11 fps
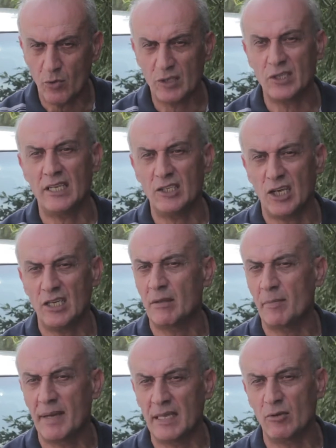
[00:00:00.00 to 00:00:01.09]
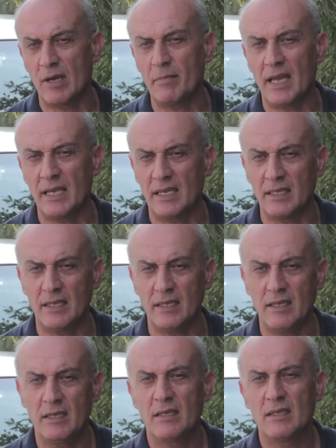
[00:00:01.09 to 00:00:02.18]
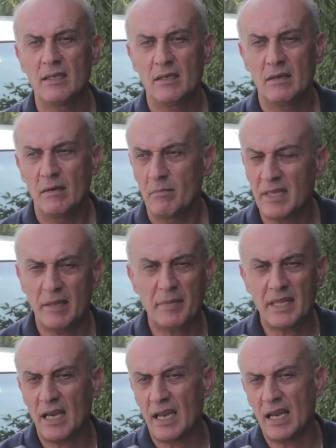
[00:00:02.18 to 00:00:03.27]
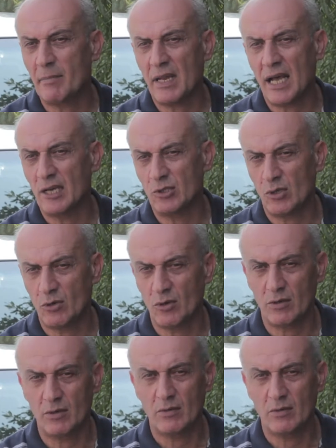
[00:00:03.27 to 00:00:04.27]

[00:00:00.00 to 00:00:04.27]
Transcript: وارجع اعيش حياتي ببلدي وكمل حياتي مثل مثل العالم اللي عايشه هون